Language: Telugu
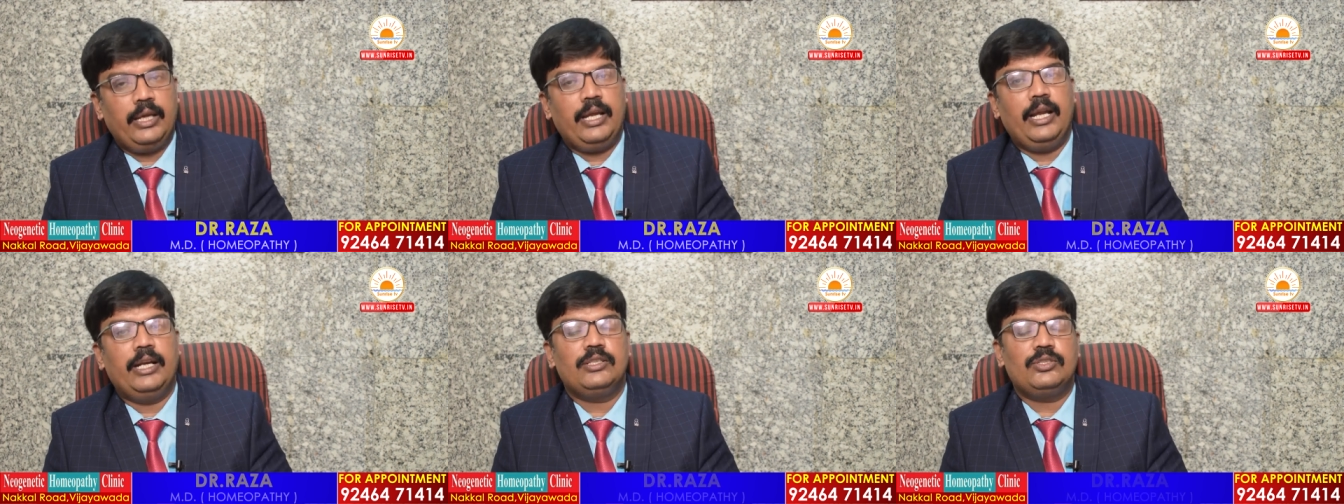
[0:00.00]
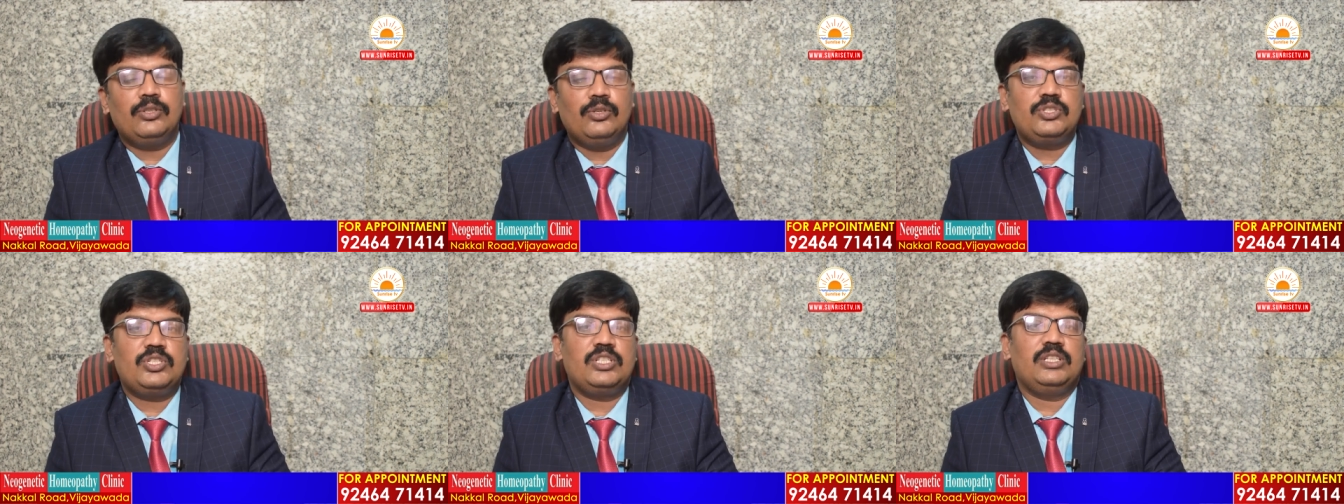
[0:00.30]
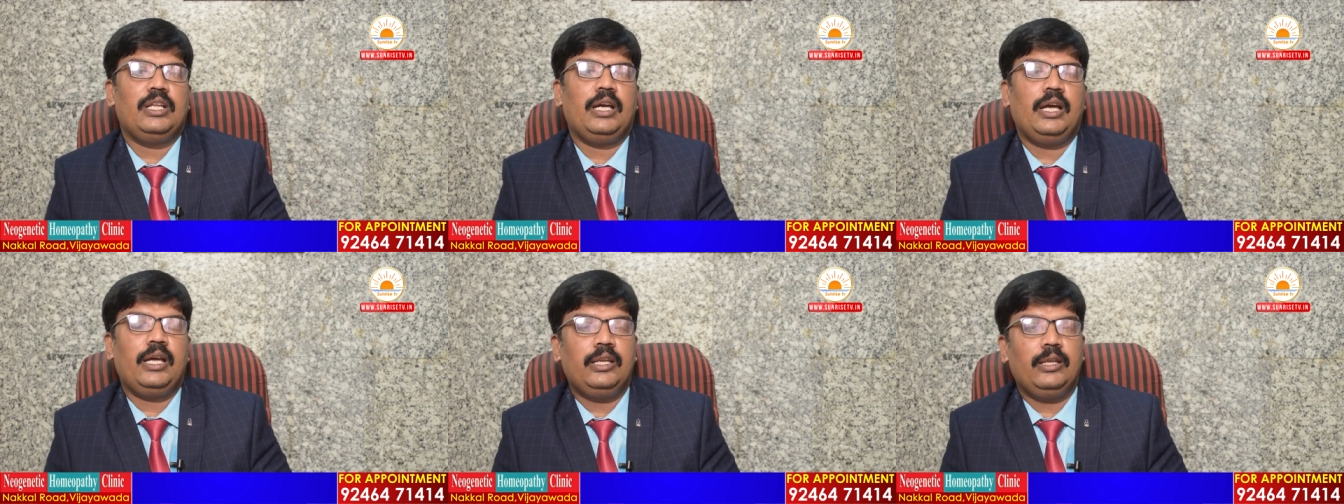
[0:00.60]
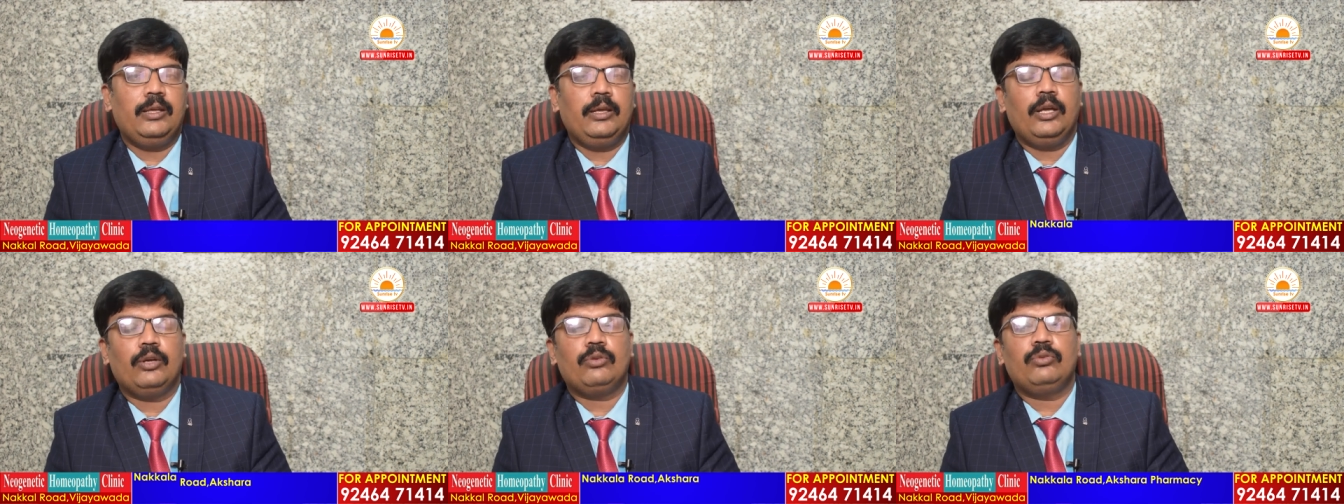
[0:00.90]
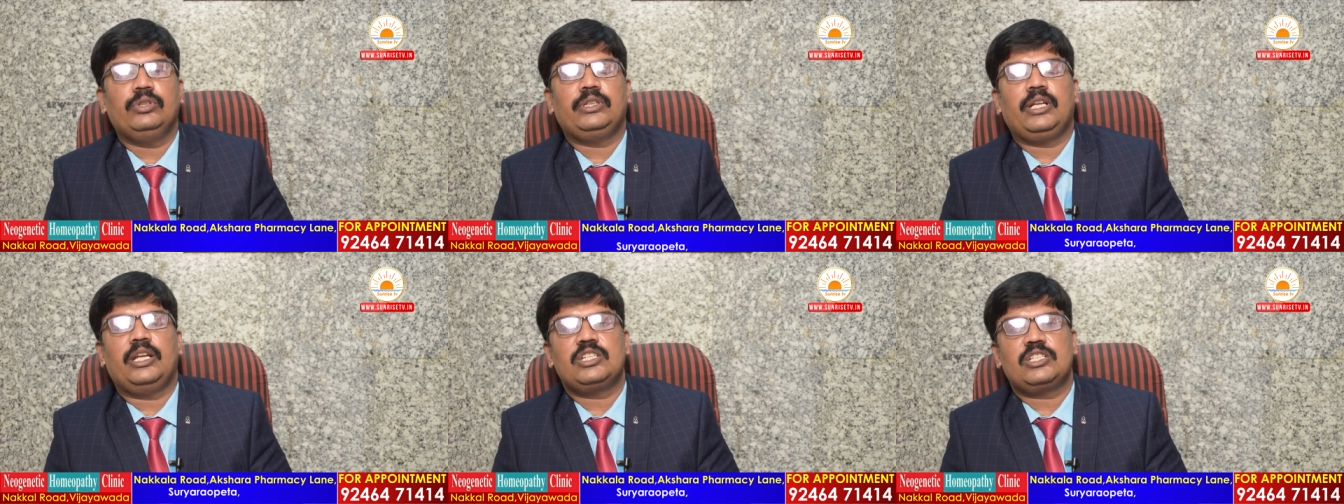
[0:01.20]
ఎయిడ్స్ వచ్చిందా అని
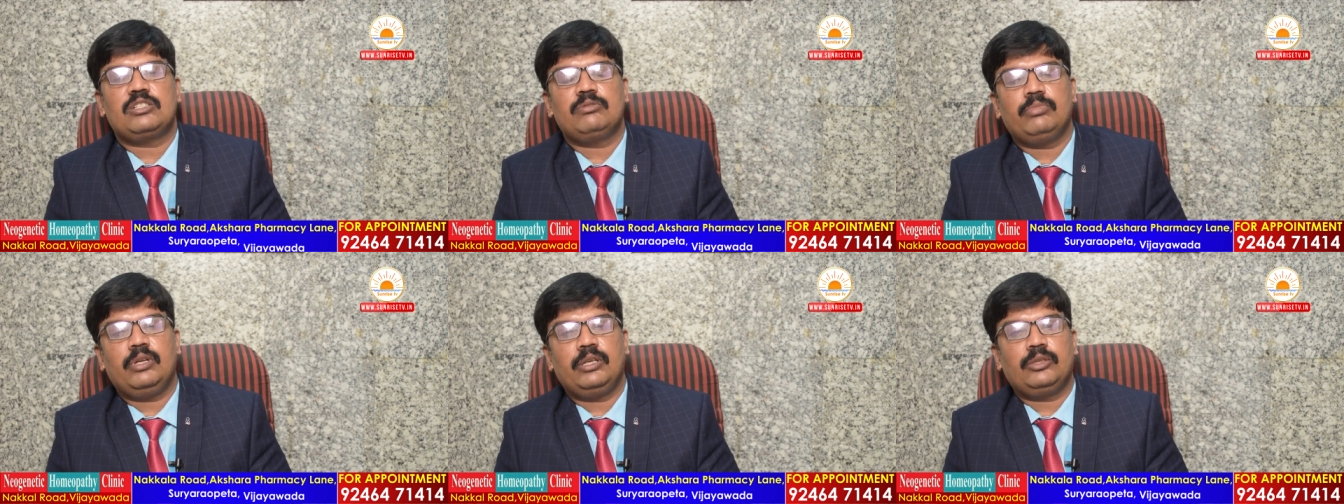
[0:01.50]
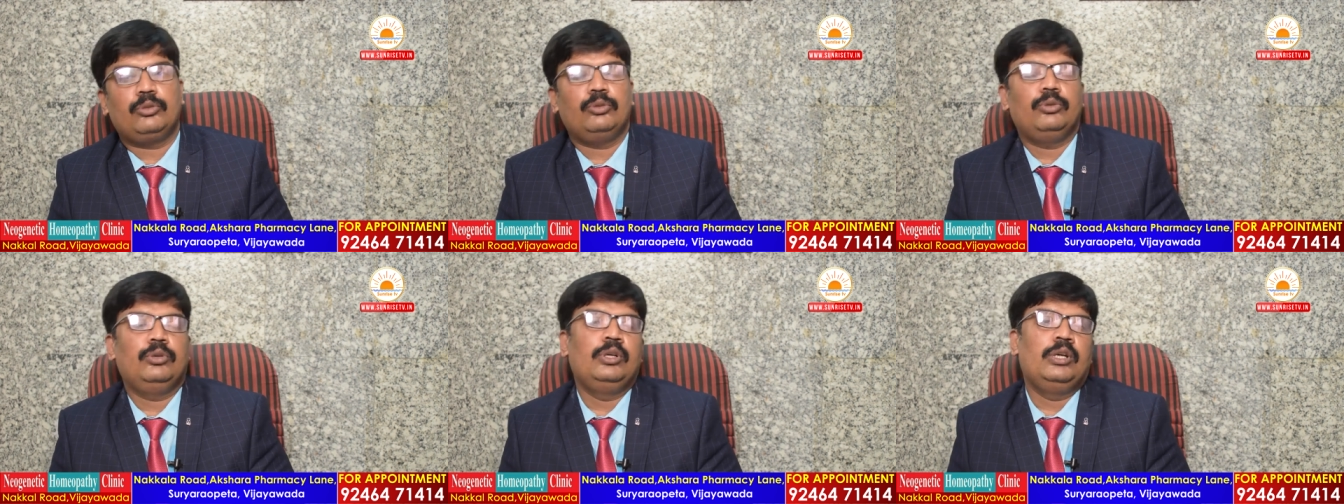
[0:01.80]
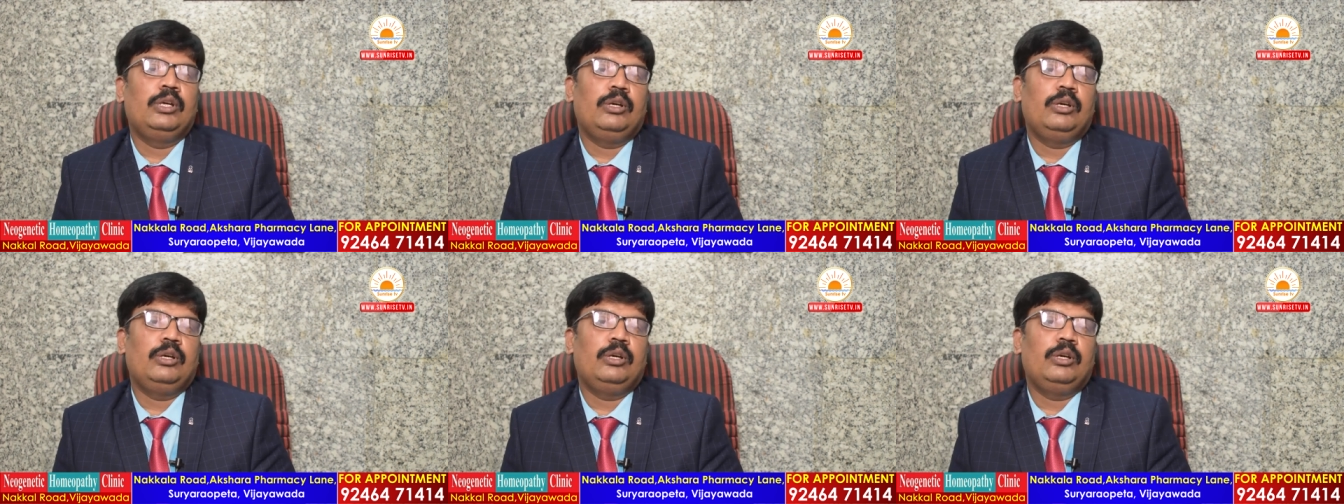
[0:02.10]
ఎక్కువ టెన్షన్ పడటం